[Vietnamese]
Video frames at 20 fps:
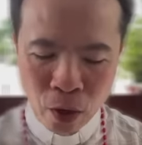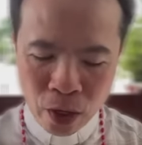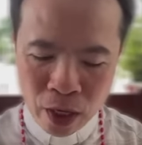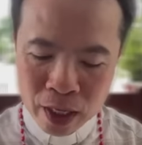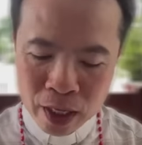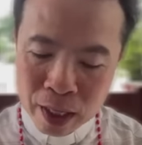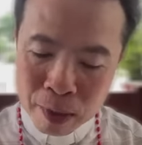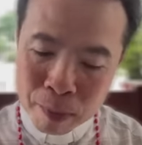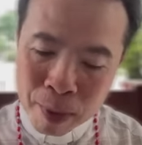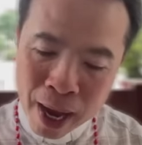
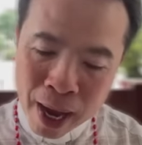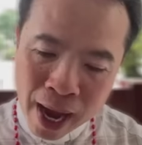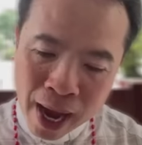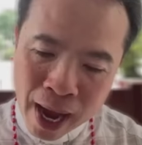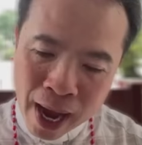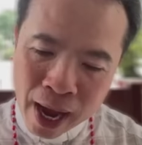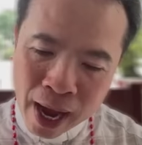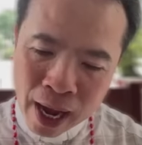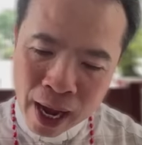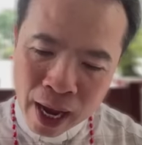rồi ý thứ
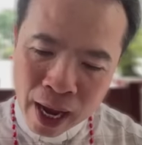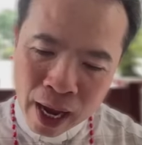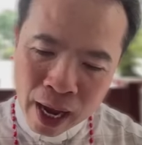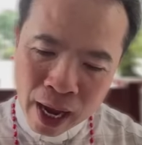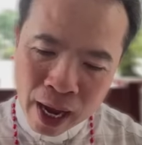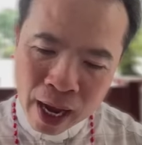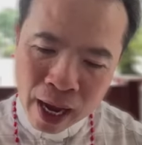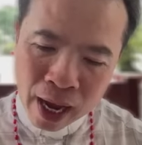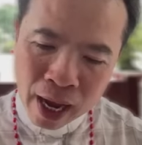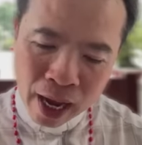ba
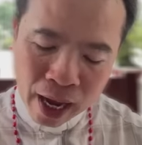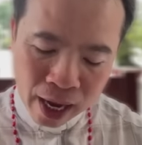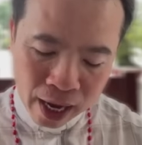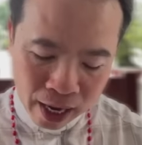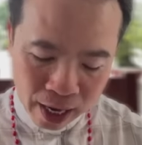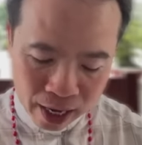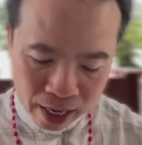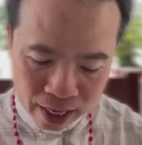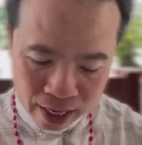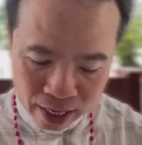
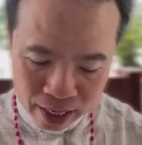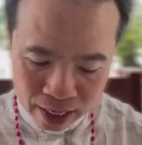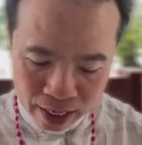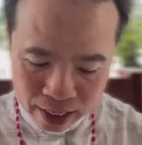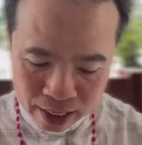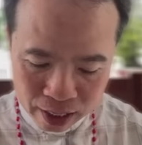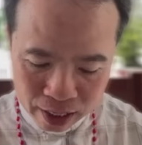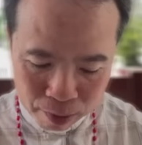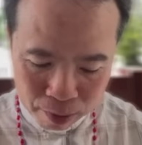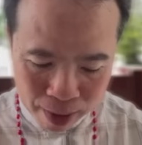à,
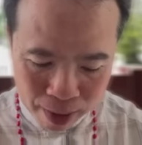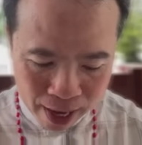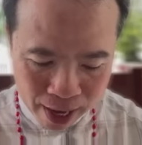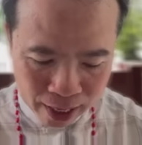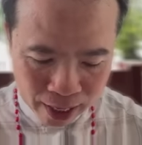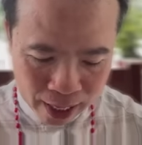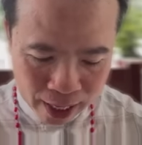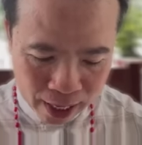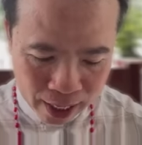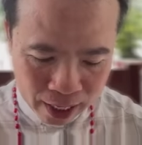ý thứ
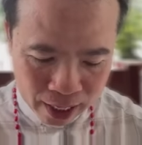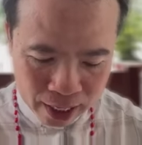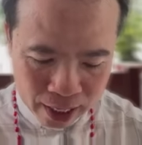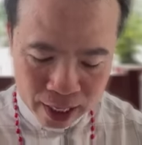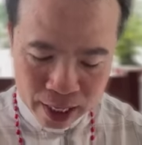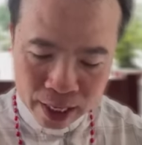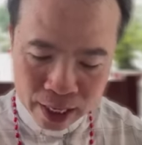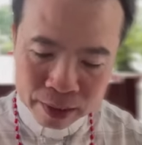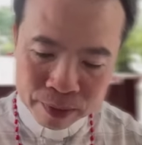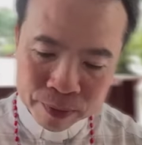ba
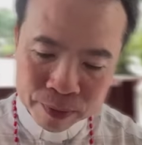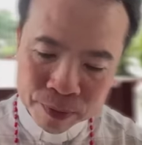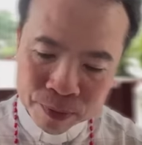đây